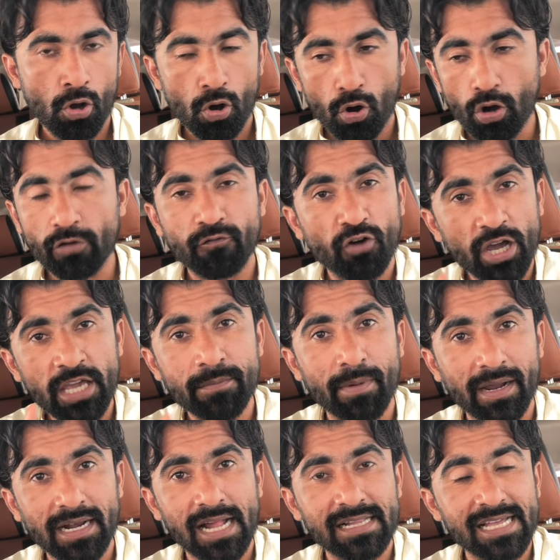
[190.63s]
और वही
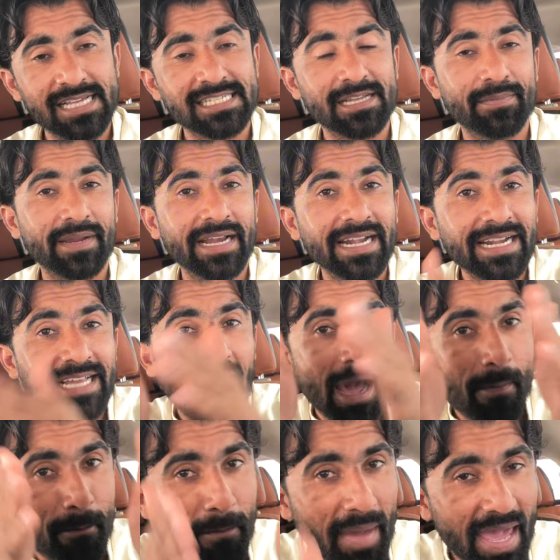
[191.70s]
बांग्लादेश जब इंडिया
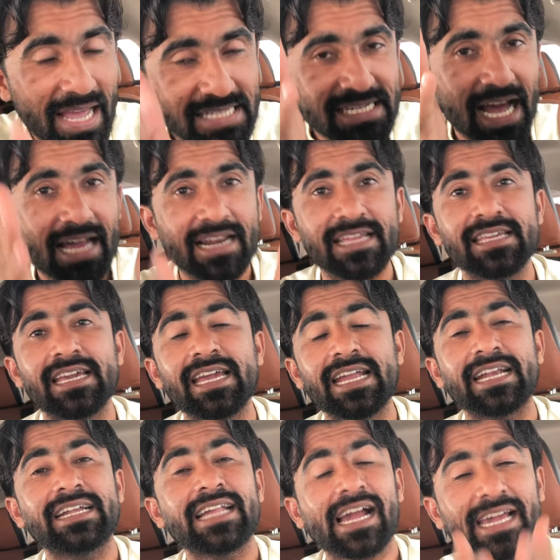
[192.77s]
में जा रही है
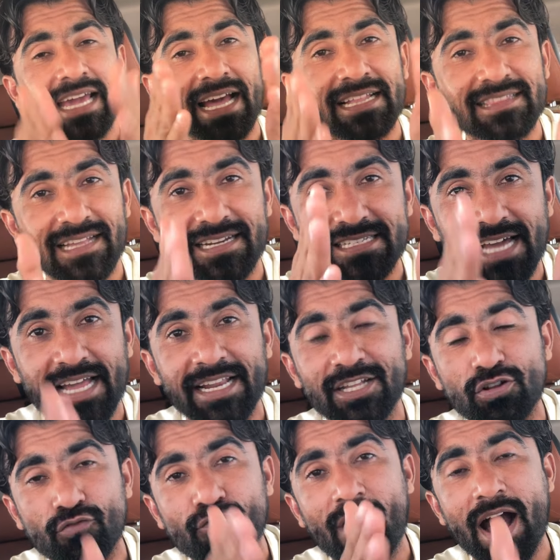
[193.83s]
इंडिया के अंदर जा रही है
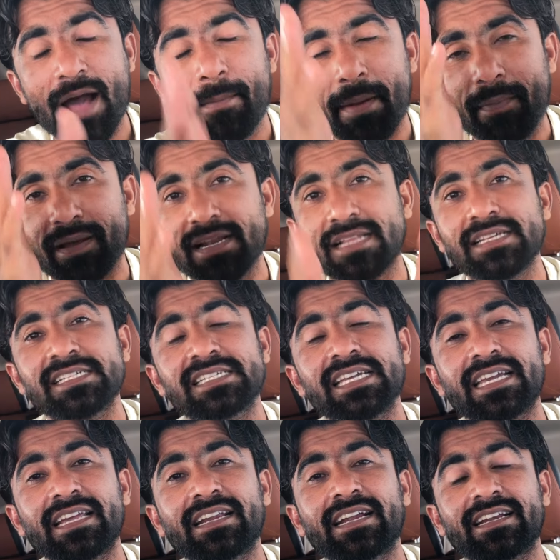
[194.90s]
तो वहां पे बांग्लादेश की
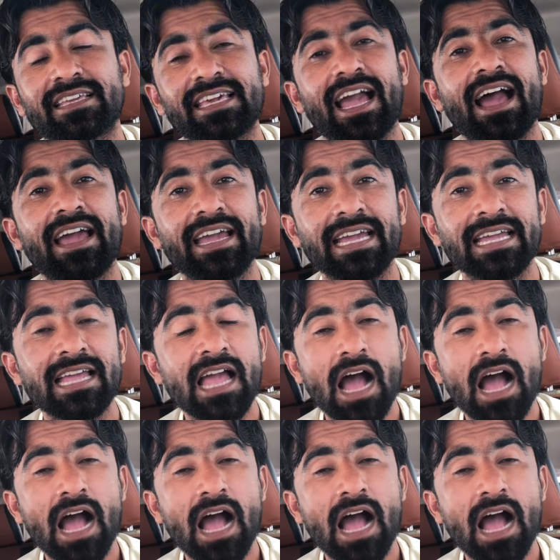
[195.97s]
क्रिकेट क्या है